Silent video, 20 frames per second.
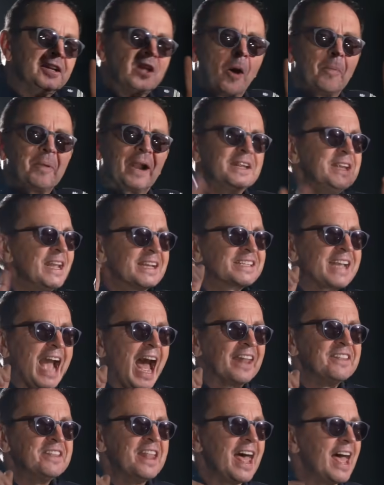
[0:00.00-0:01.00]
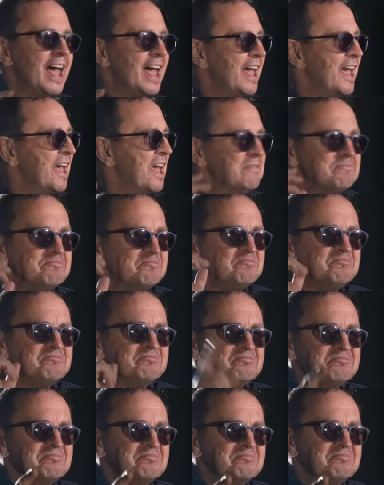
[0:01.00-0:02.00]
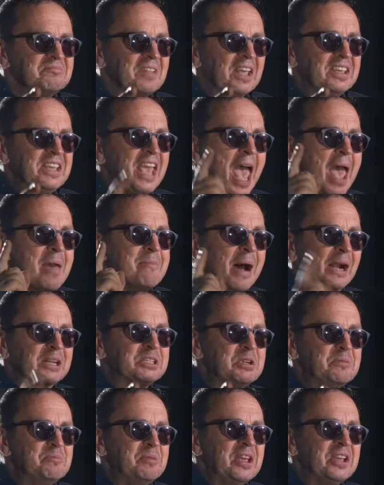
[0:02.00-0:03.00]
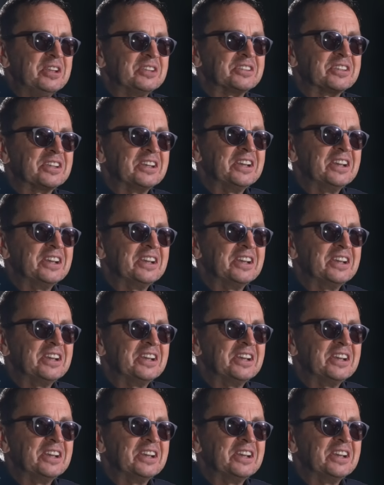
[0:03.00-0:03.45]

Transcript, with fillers: Dobra, nie zgadnę. Jebać PiS.